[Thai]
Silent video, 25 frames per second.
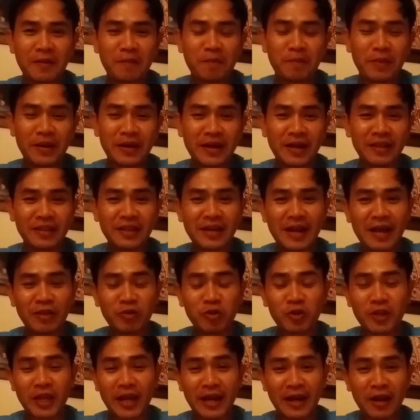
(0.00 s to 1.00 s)
เป็นเรื่องที่น่า
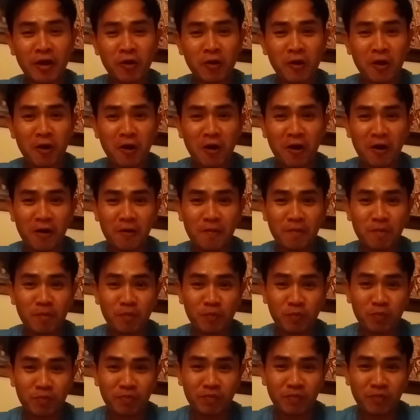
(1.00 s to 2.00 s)
สนใจแล้วก็
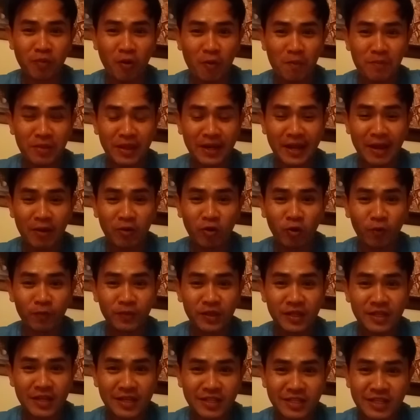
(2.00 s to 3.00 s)
ผมมีแนวโน้ม
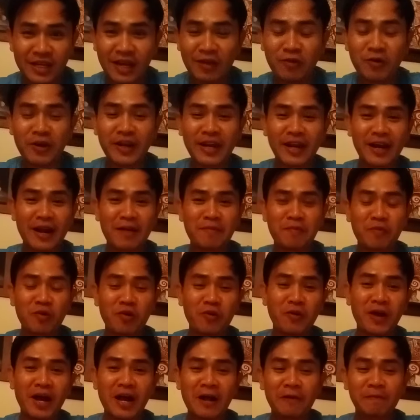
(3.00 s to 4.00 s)
ที่จะเชื่อด้วยนะครับ เพ
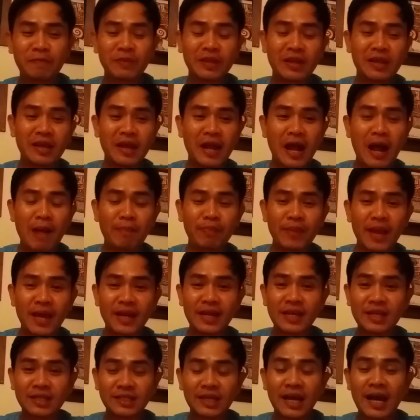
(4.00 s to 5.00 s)
ราะว่าอำนาจ
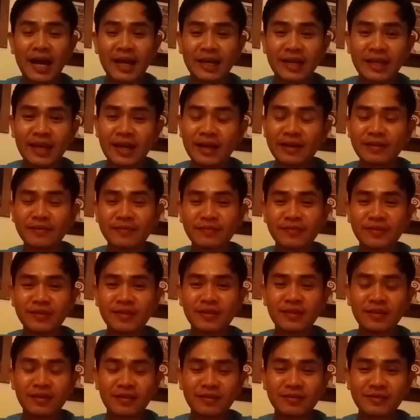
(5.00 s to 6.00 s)
แห่งฌานเนี่ย
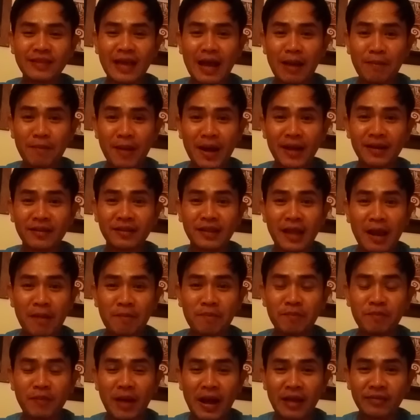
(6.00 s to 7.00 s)
สามารถ
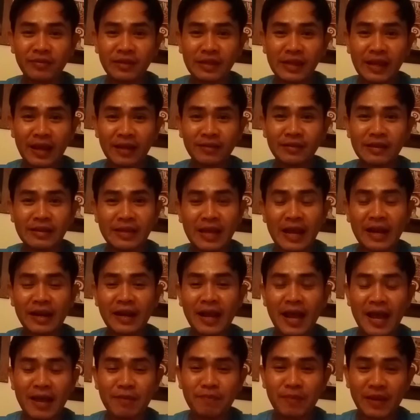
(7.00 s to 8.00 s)
ทำสิ่งอัศจรร
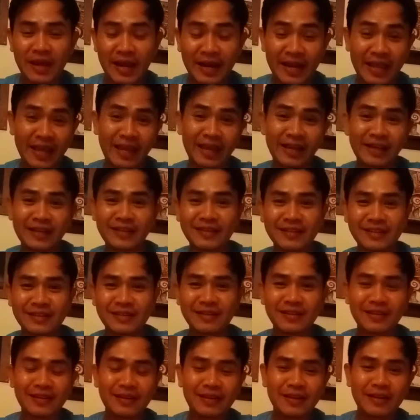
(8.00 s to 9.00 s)
ย์ได้เป็นอเนก
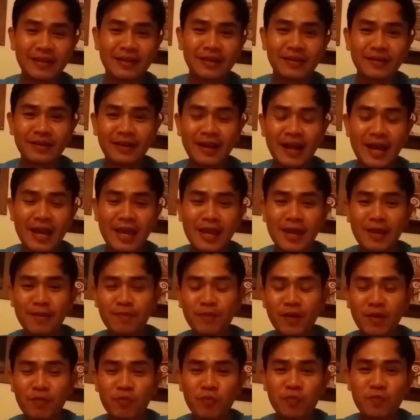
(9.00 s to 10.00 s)
ใน
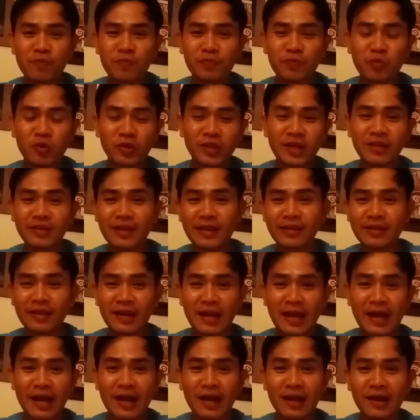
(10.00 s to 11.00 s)
พระพุทธศาส
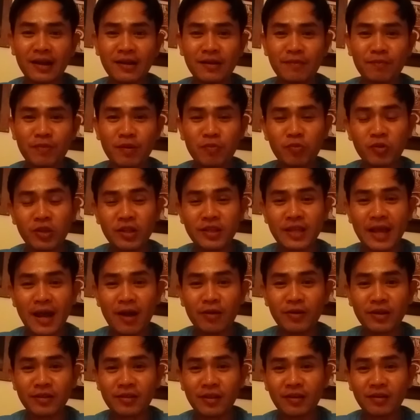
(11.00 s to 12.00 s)
นา พระพุทธ
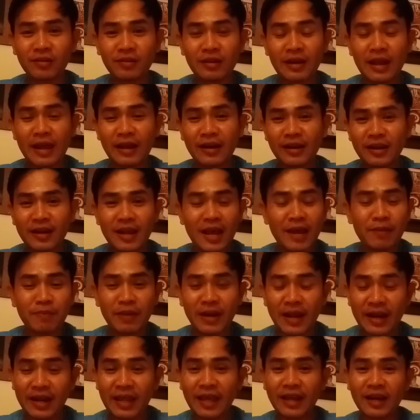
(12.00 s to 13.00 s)
เจ้าเนี่ยแสดงฤทธิ์ได้
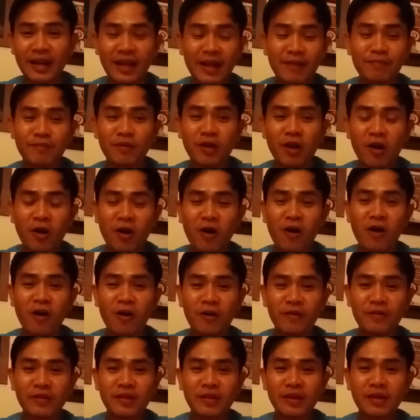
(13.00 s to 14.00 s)
เป็นอเนกนะครับ ก็
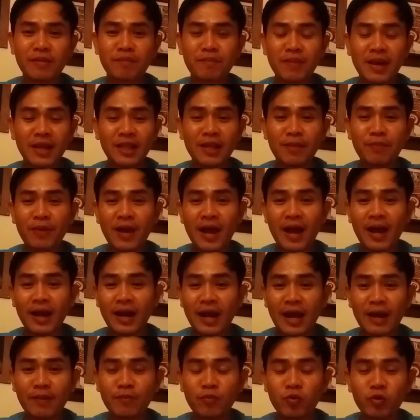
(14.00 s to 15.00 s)
แม้แต่พระอร
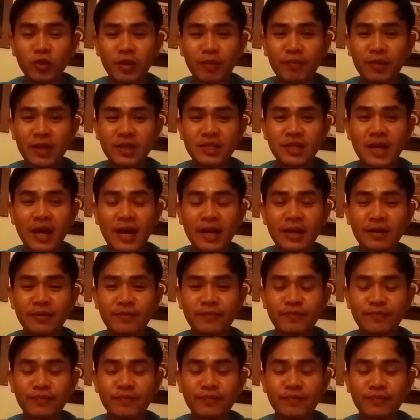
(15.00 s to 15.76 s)
หันต์ผู้สำเร็จฌาน